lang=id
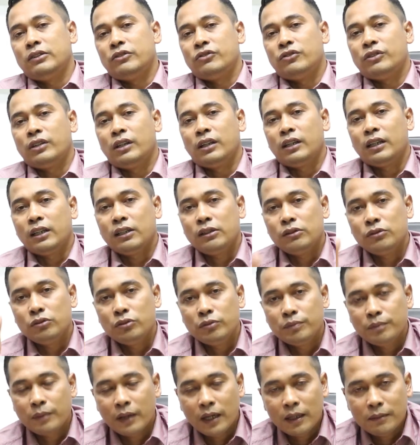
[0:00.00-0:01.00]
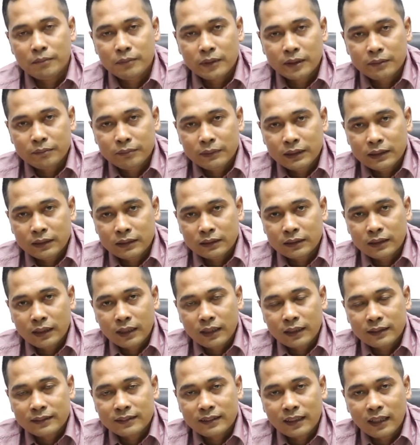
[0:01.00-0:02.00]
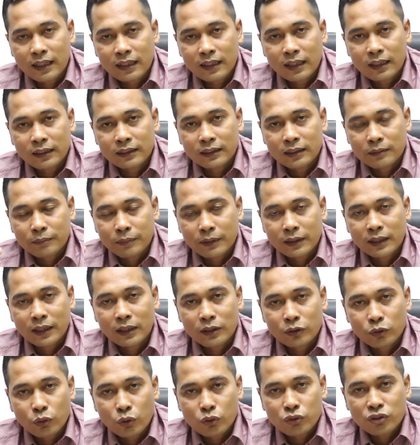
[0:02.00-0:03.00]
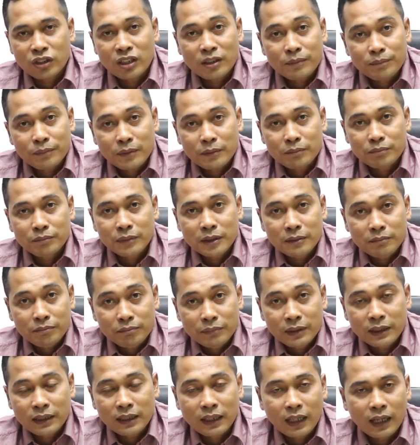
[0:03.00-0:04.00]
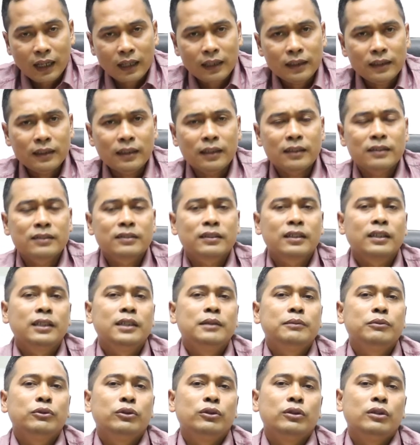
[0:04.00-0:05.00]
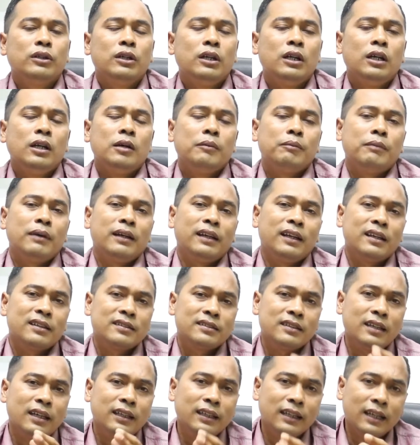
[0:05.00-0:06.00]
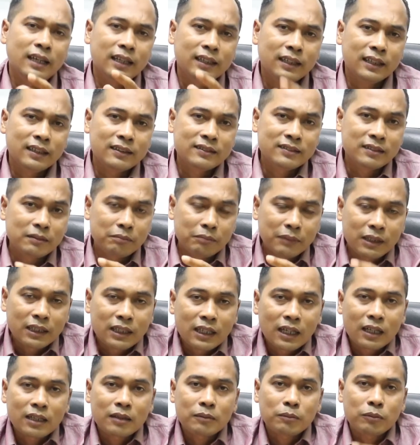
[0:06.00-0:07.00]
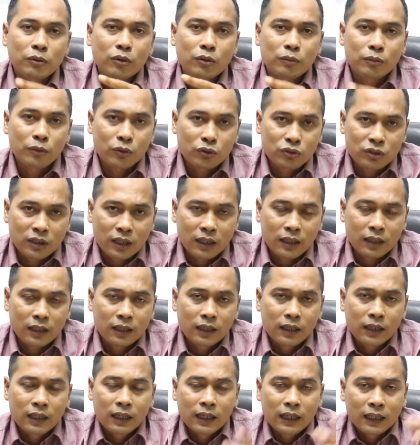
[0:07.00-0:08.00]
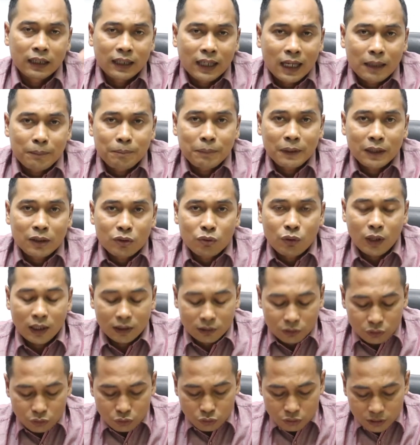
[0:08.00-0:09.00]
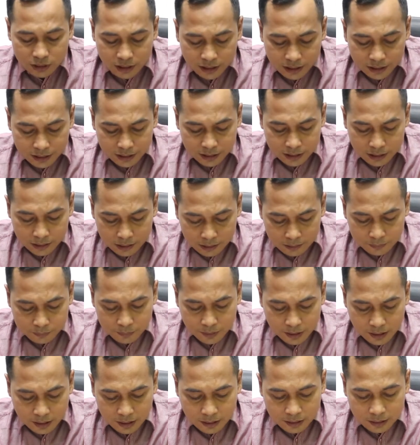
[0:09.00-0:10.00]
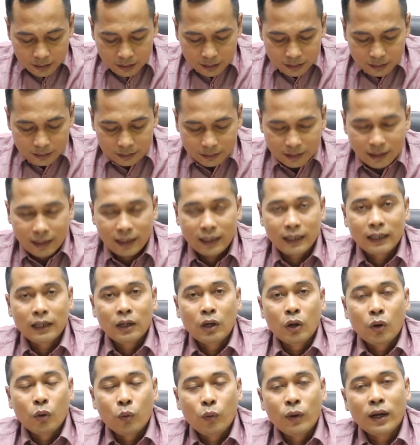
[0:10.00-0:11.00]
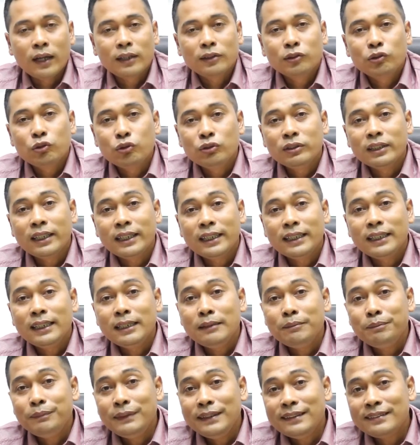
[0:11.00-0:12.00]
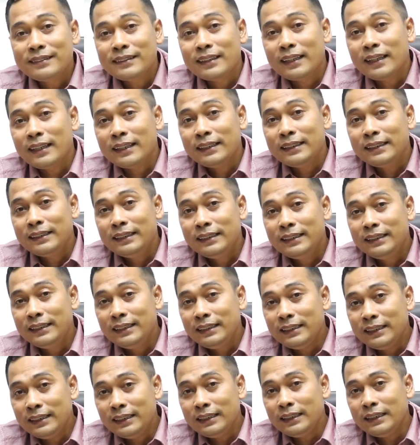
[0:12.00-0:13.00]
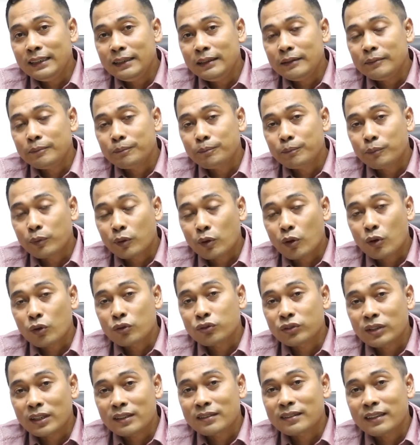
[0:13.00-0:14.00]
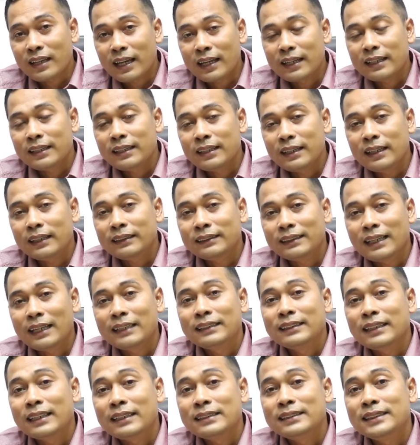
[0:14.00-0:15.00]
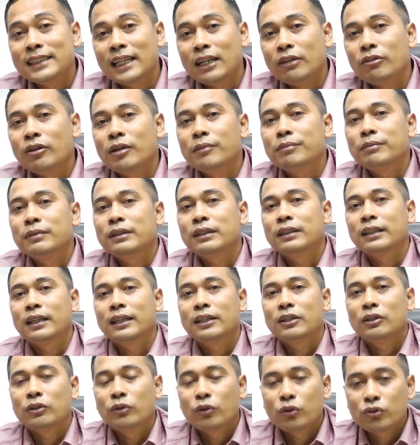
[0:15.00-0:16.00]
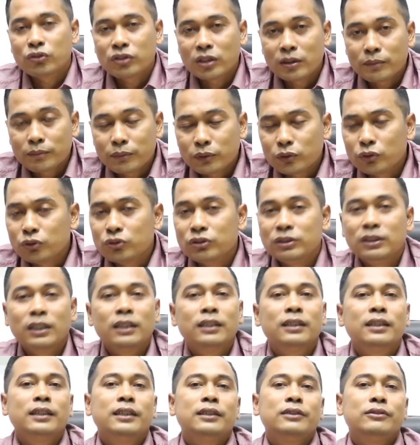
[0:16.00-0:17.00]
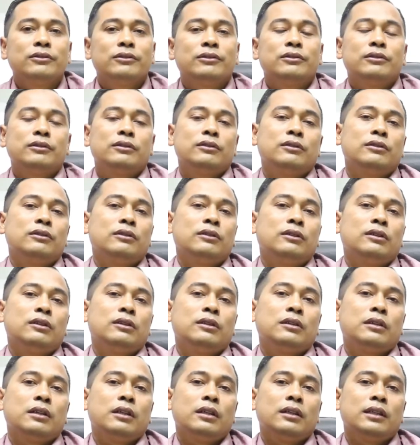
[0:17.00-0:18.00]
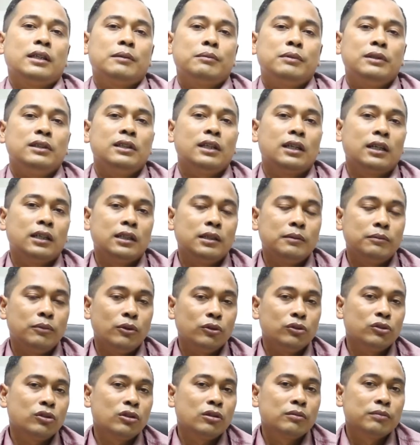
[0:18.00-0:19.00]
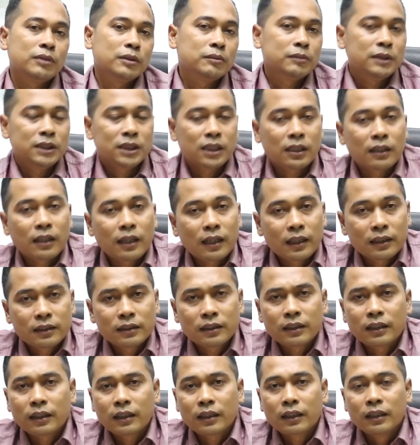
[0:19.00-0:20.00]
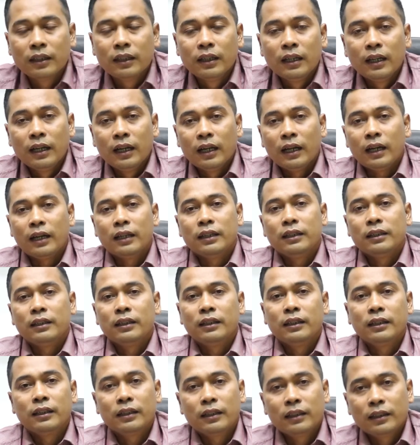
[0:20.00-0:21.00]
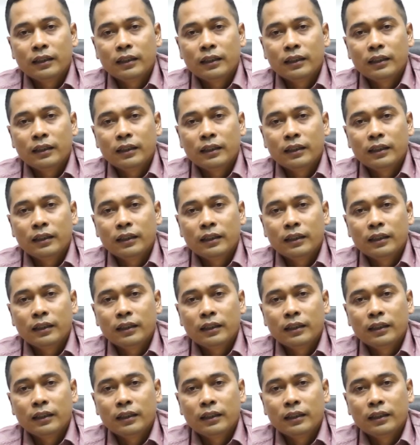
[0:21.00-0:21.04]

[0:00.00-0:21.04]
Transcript: jangan lupa meminta saran kepada dosen pembimbing anda sekalipun pada saat anda seminar proposal kapan waktunya ini pak nah waktunya ini bisa diproses Anda tanya jawab dengan dosen penguji Anda itu. Ya, tapi jangan dipotong pembicaraannya. Anda